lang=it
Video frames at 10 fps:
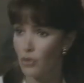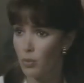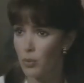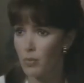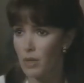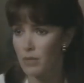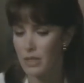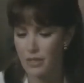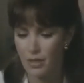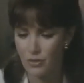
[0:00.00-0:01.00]
Se lei mi
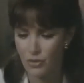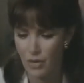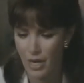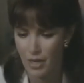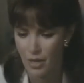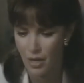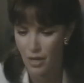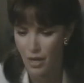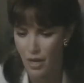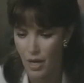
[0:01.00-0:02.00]
permette, senatore,
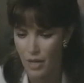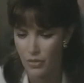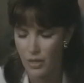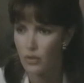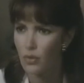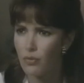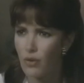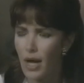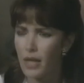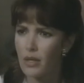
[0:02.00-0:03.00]
la
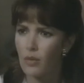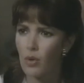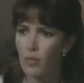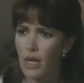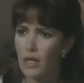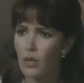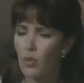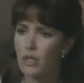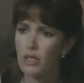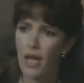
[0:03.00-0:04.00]
Romania è entrata a far
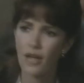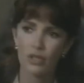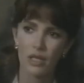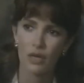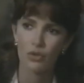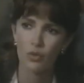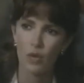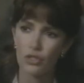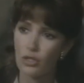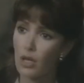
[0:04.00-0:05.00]
parte della sfera di controllo
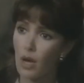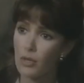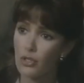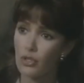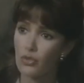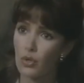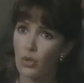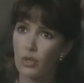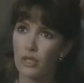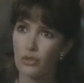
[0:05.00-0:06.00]
sovietico
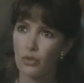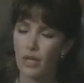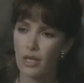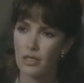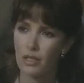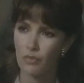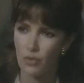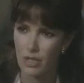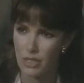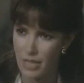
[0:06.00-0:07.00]
soltanto nel
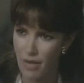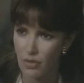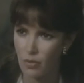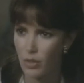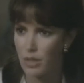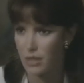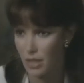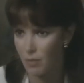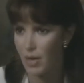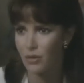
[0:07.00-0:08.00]
1947,
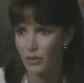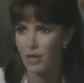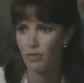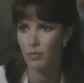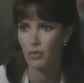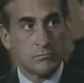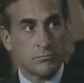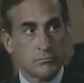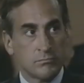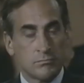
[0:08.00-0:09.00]
anno in cui Re Michele
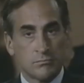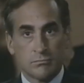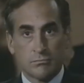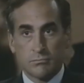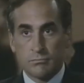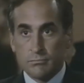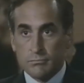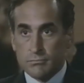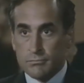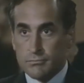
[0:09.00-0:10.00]
rinunciò al trono
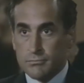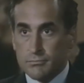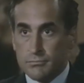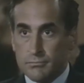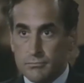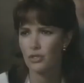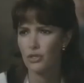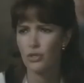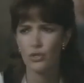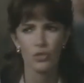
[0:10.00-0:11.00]
e una
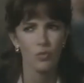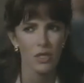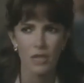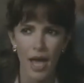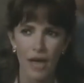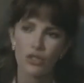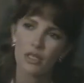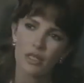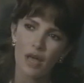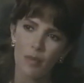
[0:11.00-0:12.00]
Costituzione comunista è
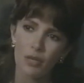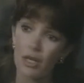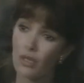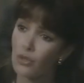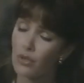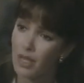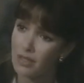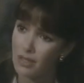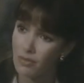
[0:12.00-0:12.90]
stata adottata solamente nel